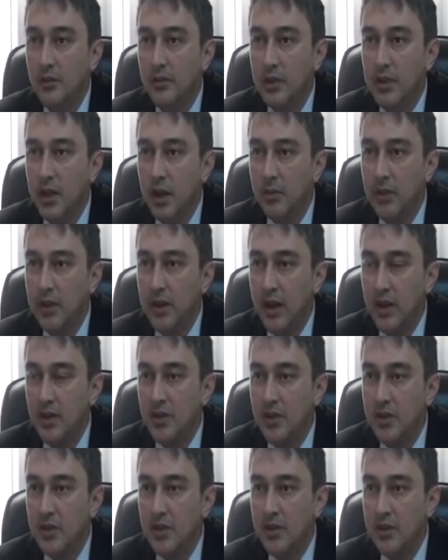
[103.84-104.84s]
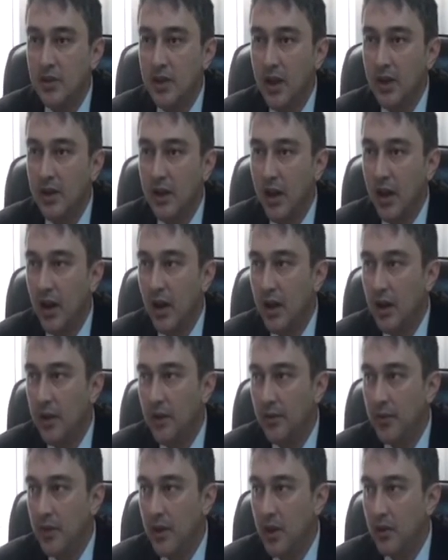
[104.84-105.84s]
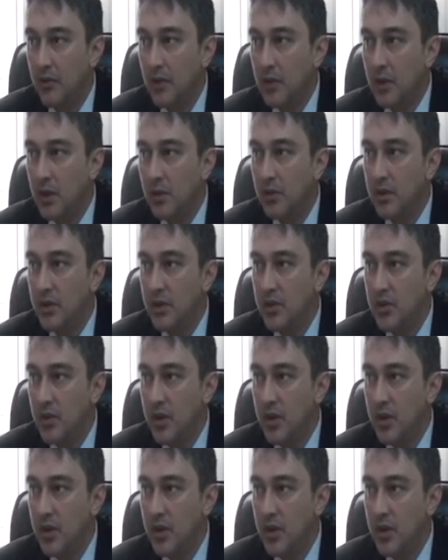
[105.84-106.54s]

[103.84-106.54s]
vitamin açısından A vitamini,